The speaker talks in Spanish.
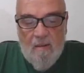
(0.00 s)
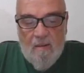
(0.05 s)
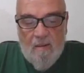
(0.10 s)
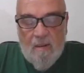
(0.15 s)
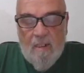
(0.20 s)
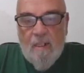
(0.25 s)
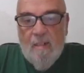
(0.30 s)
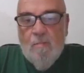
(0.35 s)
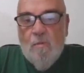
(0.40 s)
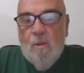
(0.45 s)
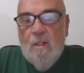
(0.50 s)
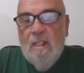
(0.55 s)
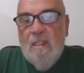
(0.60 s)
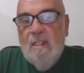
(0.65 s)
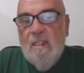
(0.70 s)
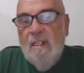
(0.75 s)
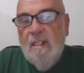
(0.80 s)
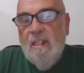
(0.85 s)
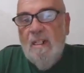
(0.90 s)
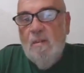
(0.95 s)
tenemos que
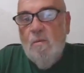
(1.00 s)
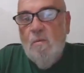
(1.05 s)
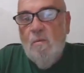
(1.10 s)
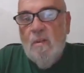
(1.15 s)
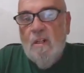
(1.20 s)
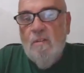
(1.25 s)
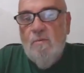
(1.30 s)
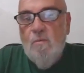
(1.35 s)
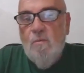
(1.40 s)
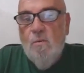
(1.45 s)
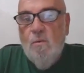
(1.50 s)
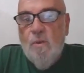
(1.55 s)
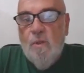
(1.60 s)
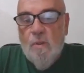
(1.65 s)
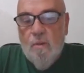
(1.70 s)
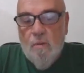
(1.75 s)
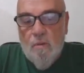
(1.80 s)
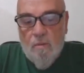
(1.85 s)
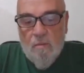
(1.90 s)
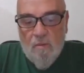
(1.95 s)
tener un
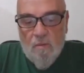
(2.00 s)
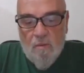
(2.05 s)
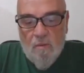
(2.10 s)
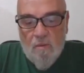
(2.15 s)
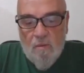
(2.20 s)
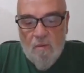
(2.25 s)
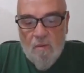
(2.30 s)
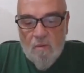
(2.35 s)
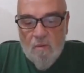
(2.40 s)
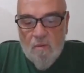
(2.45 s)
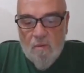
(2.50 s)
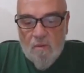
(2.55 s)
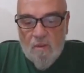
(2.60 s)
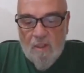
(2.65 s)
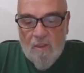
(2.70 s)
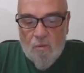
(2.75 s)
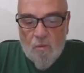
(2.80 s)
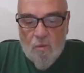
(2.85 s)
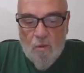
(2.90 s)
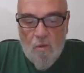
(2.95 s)
refugio, no, no
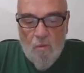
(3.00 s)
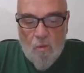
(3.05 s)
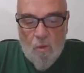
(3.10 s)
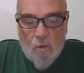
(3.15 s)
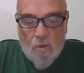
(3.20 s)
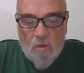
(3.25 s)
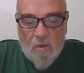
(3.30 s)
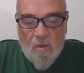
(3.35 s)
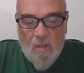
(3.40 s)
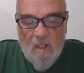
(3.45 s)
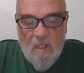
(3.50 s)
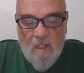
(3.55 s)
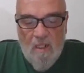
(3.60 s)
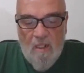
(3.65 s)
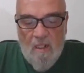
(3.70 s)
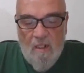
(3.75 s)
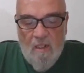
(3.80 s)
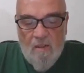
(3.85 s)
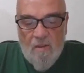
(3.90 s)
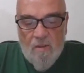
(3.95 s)
tanto el box,
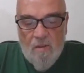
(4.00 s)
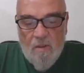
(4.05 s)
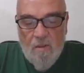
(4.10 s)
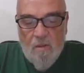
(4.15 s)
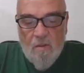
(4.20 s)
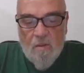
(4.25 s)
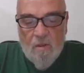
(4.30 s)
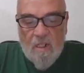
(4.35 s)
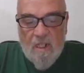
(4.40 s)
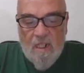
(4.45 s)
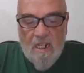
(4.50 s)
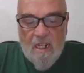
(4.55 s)
sino que